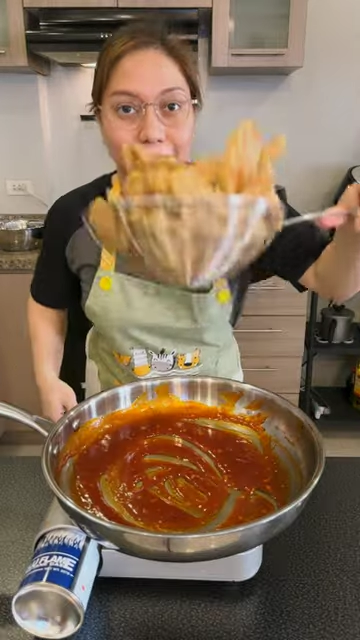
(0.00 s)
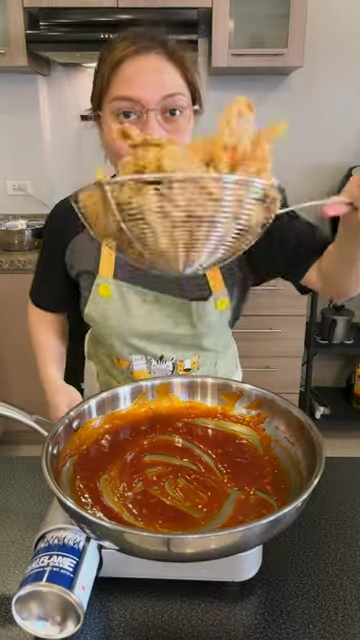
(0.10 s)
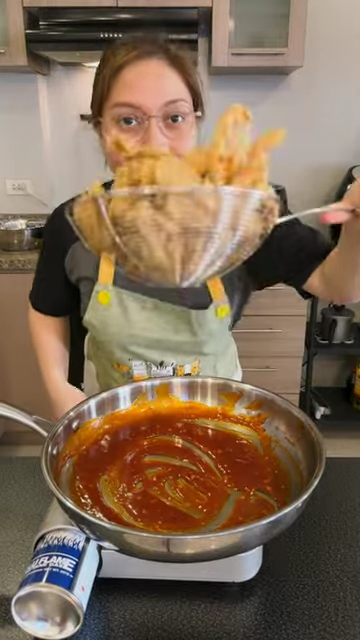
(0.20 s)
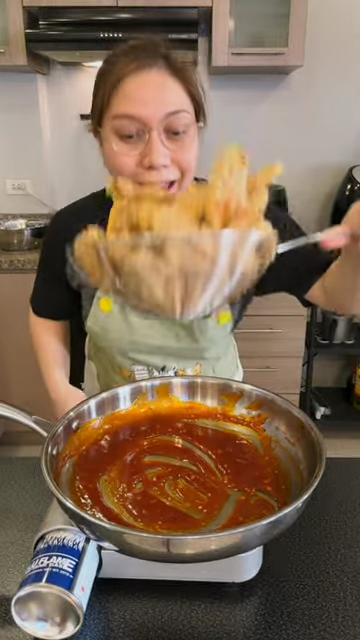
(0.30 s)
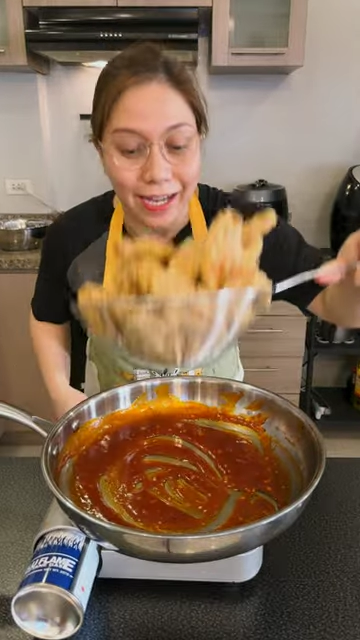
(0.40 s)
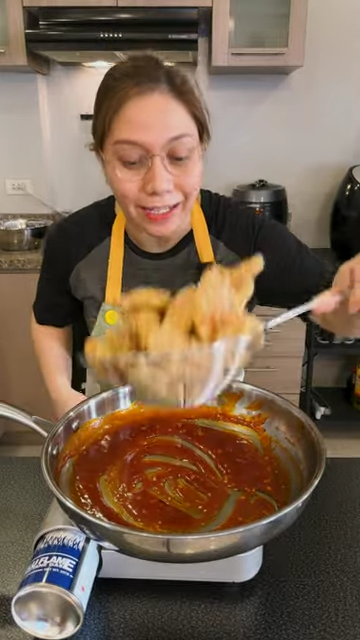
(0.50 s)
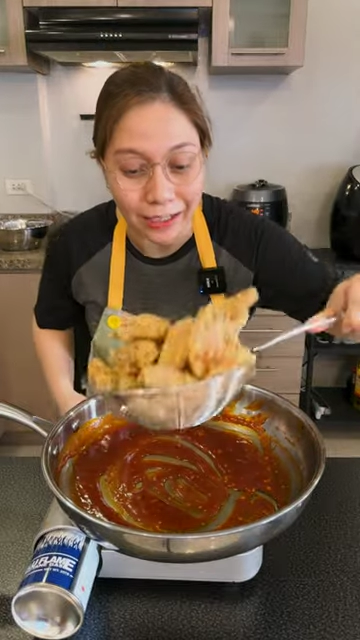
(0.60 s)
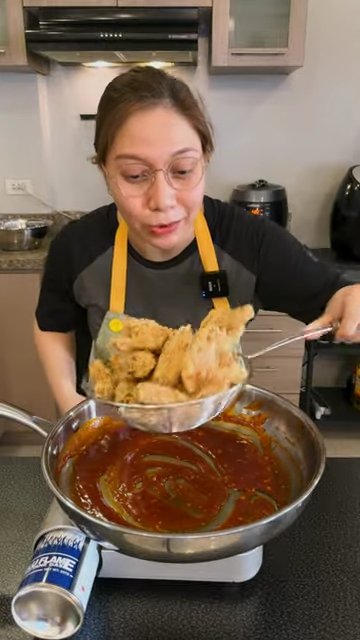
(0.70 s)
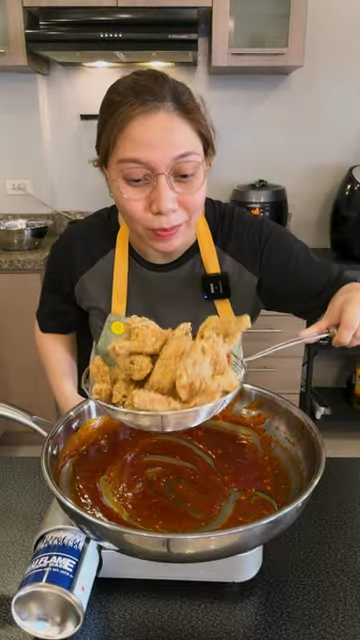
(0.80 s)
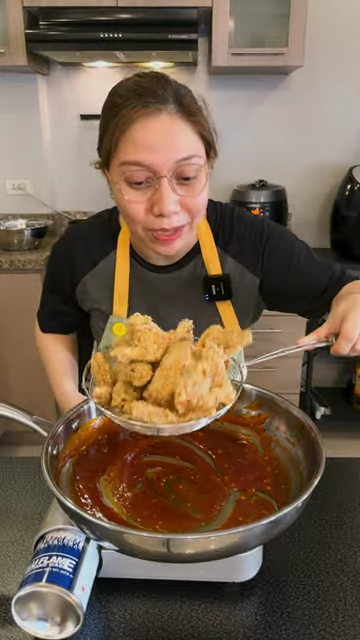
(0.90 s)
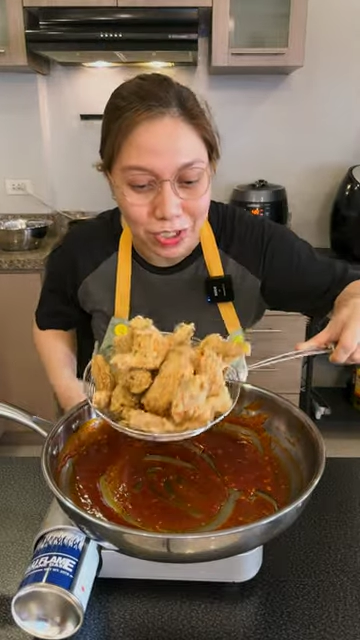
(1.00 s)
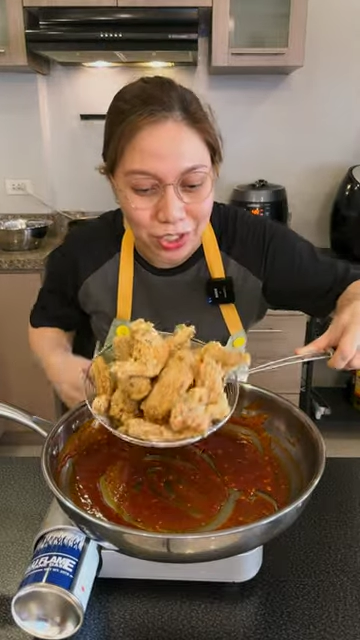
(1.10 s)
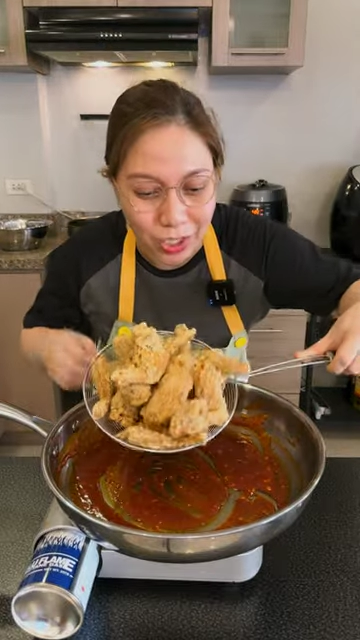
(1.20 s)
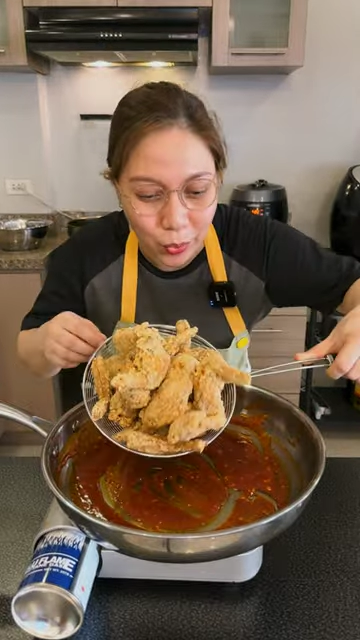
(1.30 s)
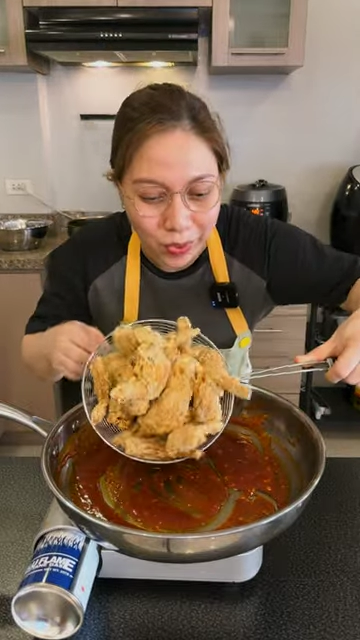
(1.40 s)
Ilagay na natin itong mga
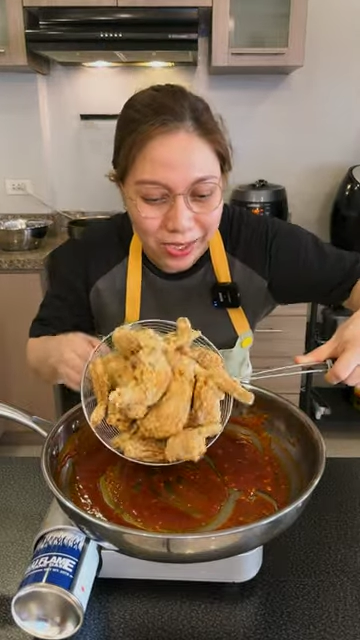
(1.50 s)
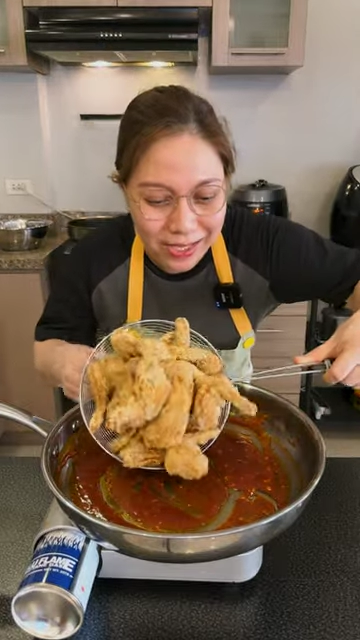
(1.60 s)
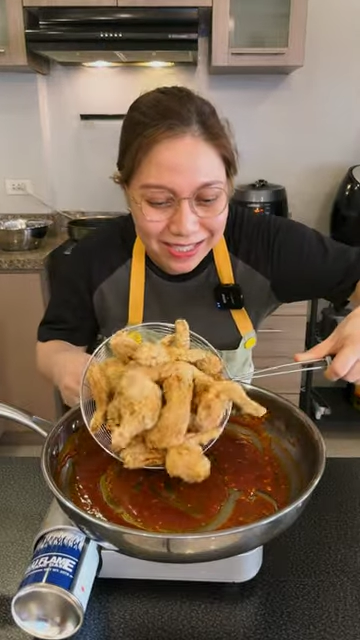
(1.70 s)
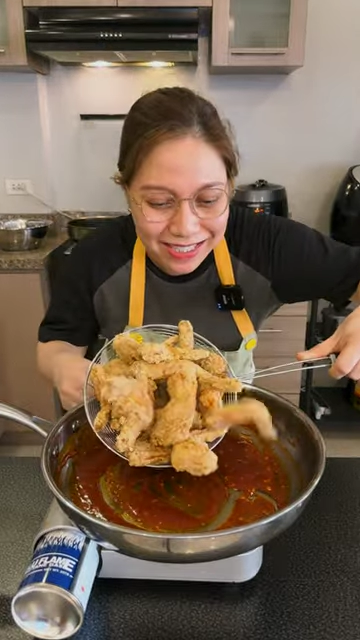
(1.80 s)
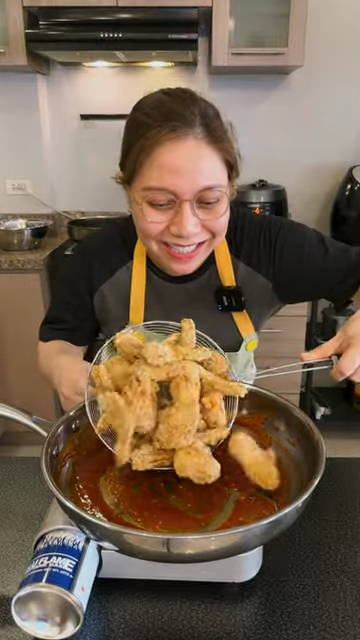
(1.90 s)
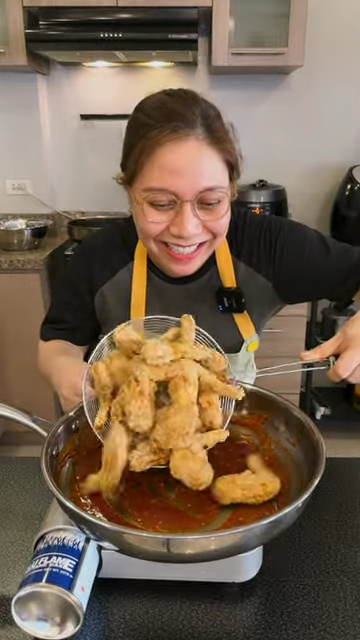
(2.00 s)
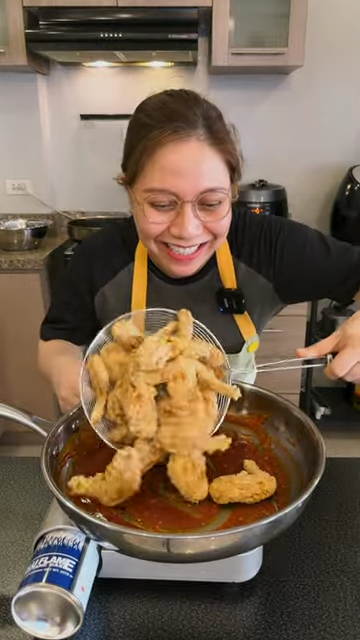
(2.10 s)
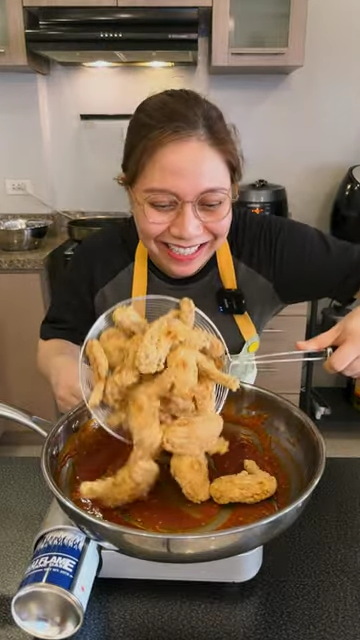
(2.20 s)
chicken wings.